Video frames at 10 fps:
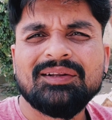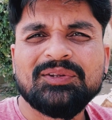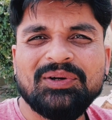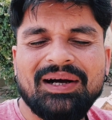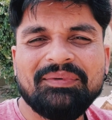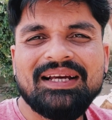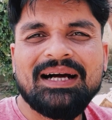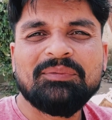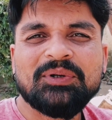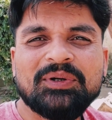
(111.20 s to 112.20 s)
तो अभी
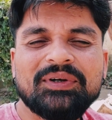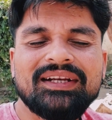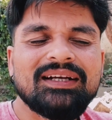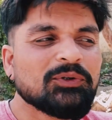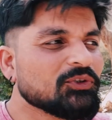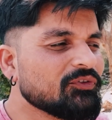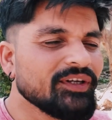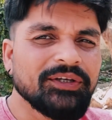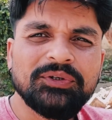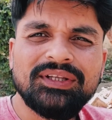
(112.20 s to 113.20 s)
आप लोगों ने कुछ
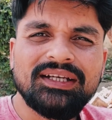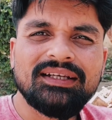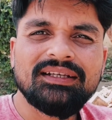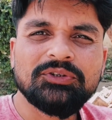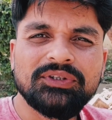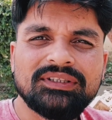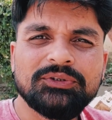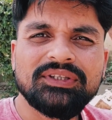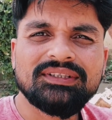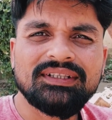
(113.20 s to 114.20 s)
वीडियो देखी छोटी
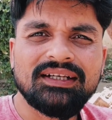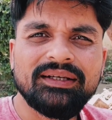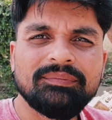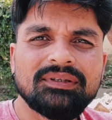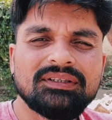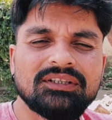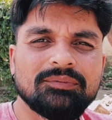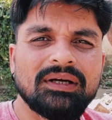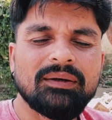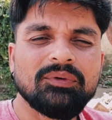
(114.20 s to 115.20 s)
छोटी सी क्लिप
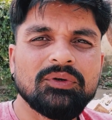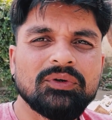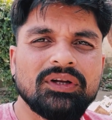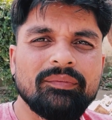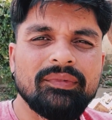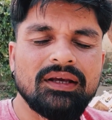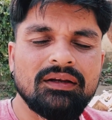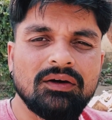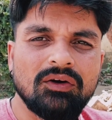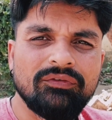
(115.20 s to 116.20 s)
जिसमें आप लोगों ने
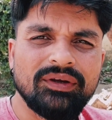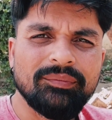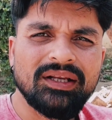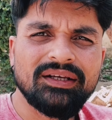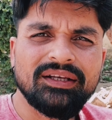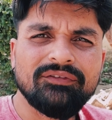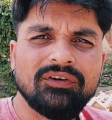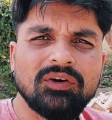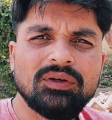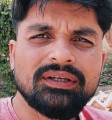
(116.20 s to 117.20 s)
मेल और फीमेल गिनी
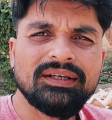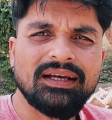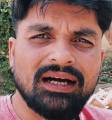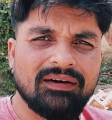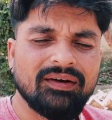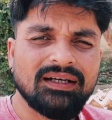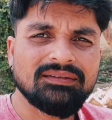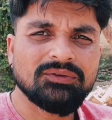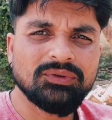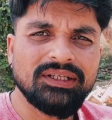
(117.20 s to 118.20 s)
फाउल की आवाज़
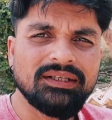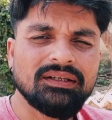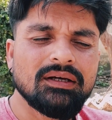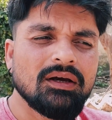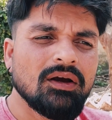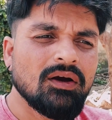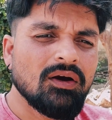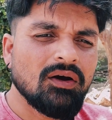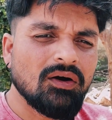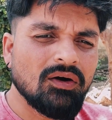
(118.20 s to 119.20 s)
सुनी
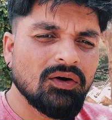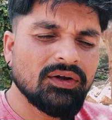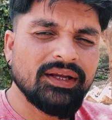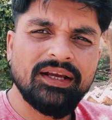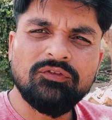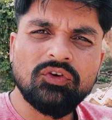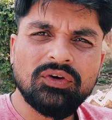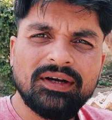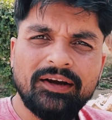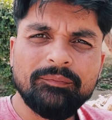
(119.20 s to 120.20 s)
और एक
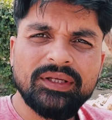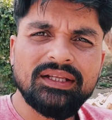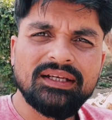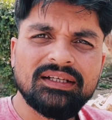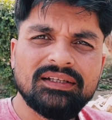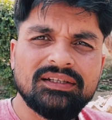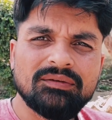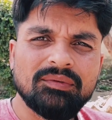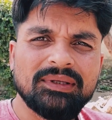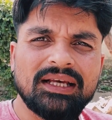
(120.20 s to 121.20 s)
फ़ोटोग्राफ भी देखी
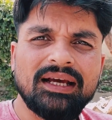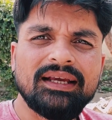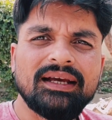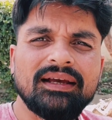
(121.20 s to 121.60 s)
जिसमें बताया गया